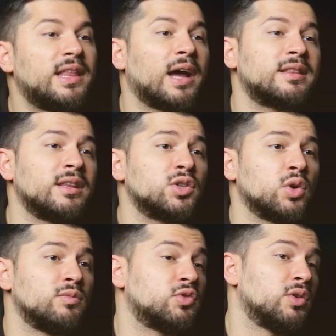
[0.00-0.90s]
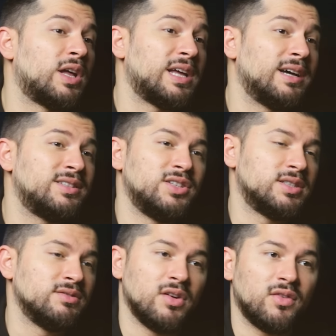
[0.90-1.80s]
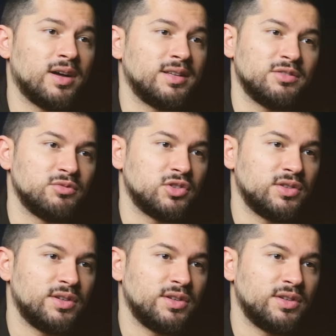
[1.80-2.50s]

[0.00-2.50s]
derttaş olmuş olan Hatice'si vefat etmişti.